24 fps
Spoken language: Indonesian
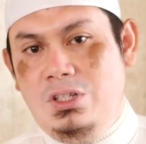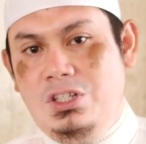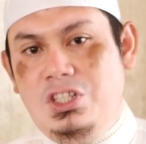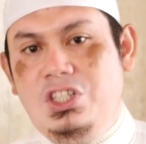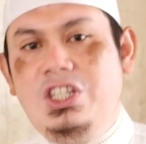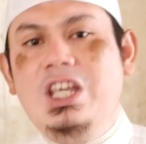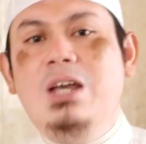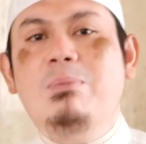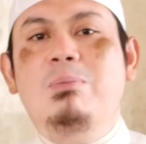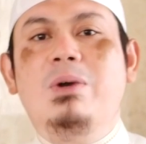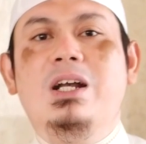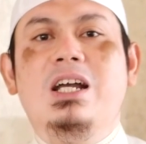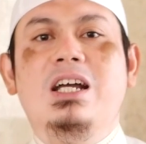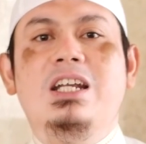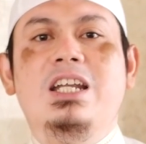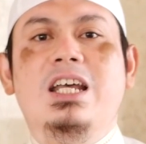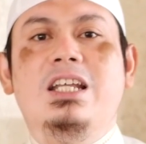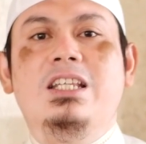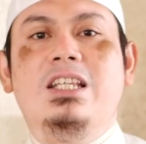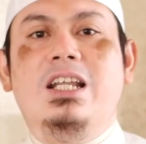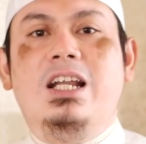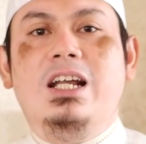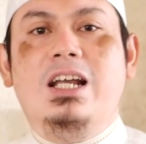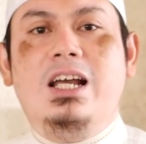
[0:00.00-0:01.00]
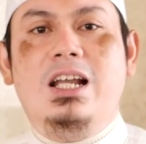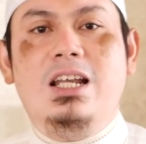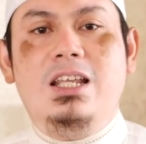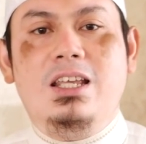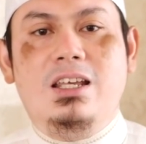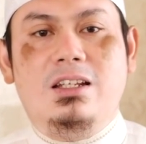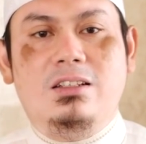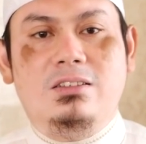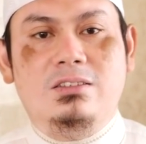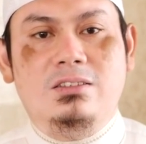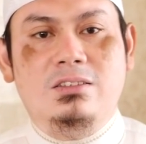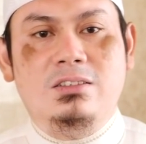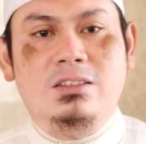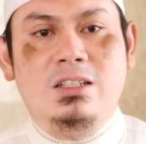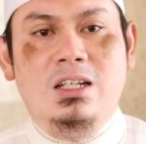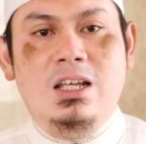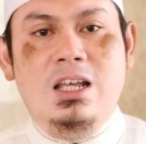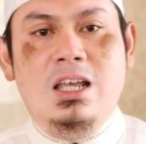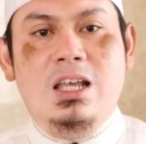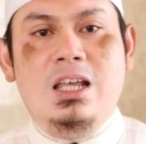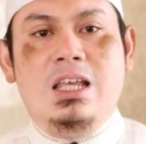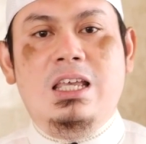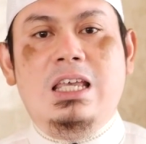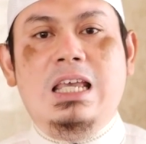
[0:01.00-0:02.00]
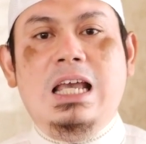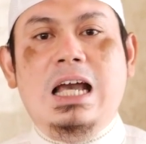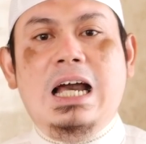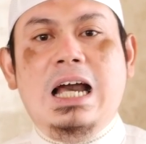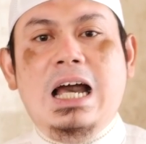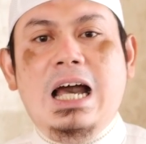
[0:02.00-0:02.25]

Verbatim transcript: Siapakah di antara kalian yang